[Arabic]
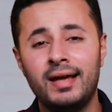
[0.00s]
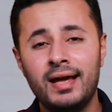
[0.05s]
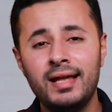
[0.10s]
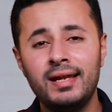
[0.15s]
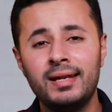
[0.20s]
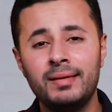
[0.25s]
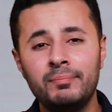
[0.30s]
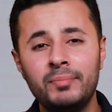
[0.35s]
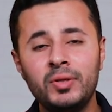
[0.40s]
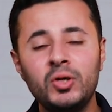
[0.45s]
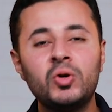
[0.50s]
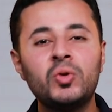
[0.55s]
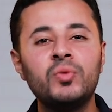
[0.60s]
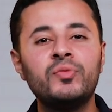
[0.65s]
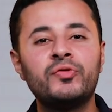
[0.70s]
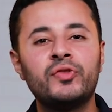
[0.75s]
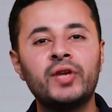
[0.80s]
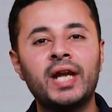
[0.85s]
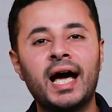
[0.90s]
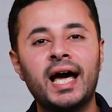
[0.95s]
أهلا
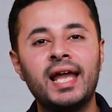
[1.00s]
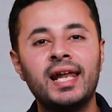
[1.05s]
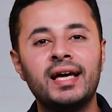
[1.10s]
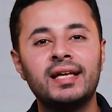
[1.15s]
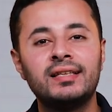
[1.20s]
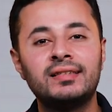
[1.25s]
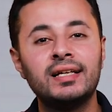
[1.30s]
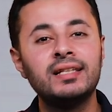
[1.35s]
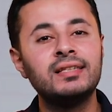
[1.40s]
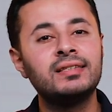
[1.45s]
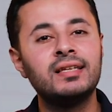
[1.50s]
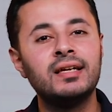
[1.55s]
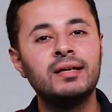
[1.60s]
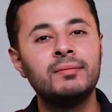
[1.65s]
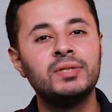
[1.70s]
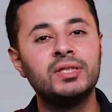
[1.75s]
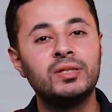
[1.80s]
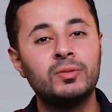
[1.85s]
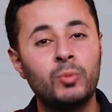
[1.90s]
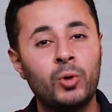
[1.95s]
بيكم في الحلقة الثالثة
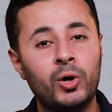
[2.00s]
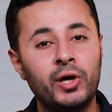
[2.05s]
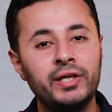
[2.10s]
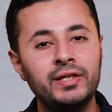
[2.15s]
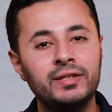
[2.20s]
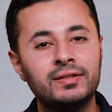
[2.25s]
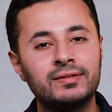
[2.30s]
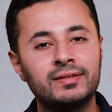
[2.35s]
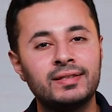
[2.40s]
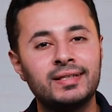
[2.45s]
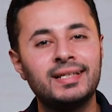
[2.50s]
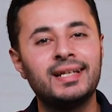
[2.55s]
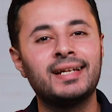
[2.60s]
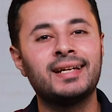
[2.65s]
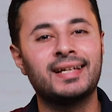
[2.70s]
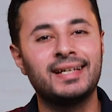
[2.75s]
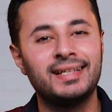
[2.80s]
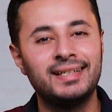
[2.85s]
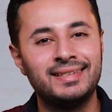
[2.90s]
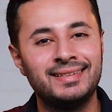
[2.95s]
من المحيط إلى
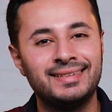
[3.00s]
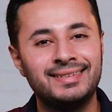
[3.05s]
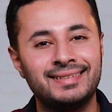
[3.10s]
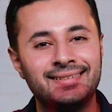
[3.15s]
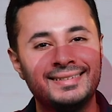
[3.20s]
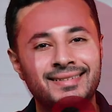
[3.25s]
الخليج